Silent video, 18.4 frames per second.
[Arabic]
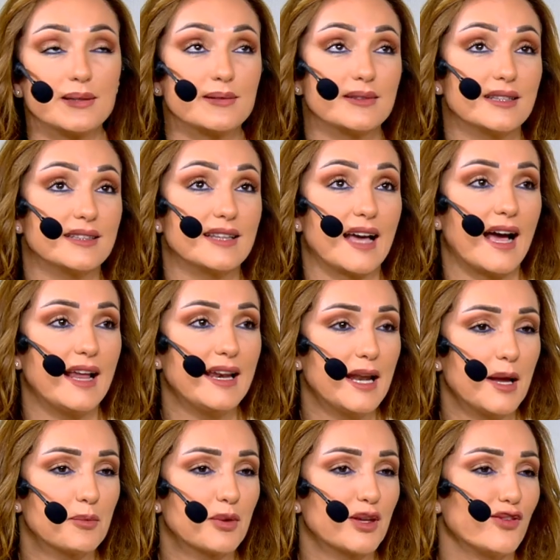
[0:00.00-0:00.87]

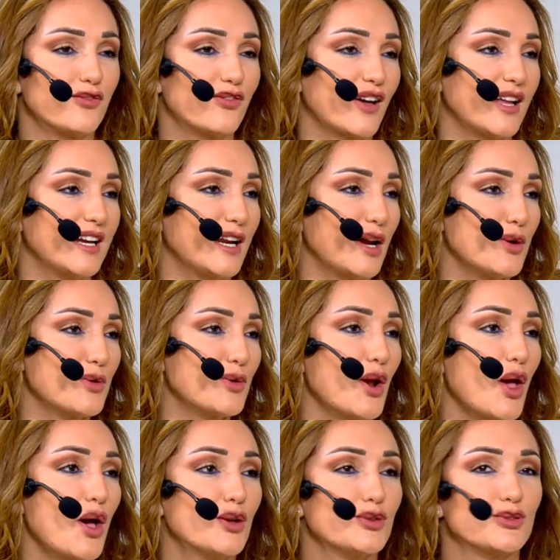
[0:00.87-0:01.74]
تتعلم كيف خلينا
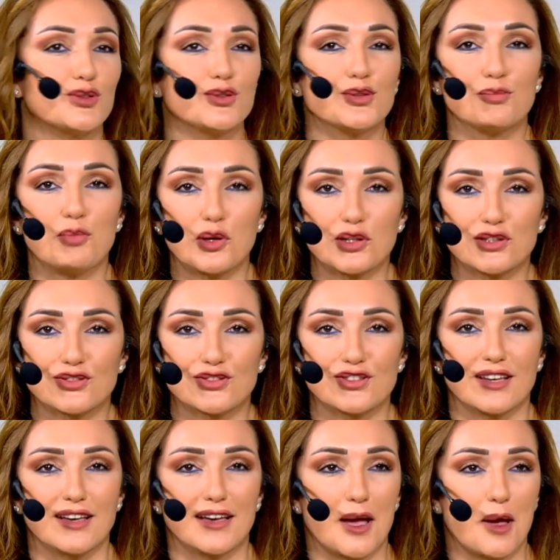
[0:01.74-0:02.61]
نقول
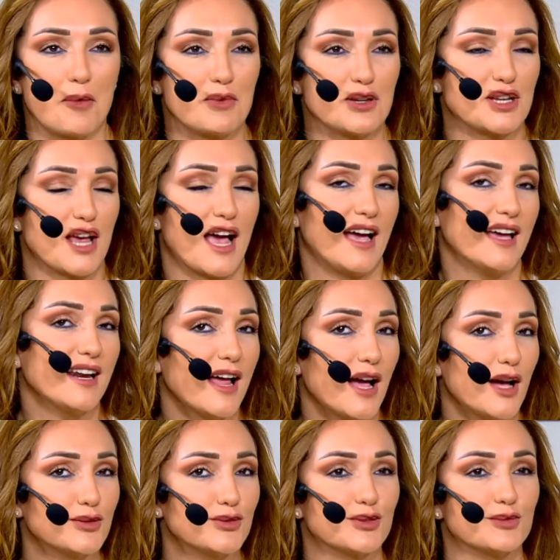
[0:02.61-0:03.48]
تضبط آه،
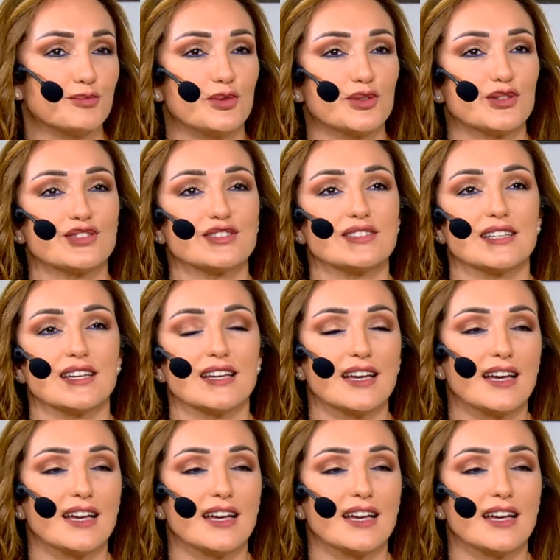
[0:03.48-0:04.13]
مشاعرها تضبط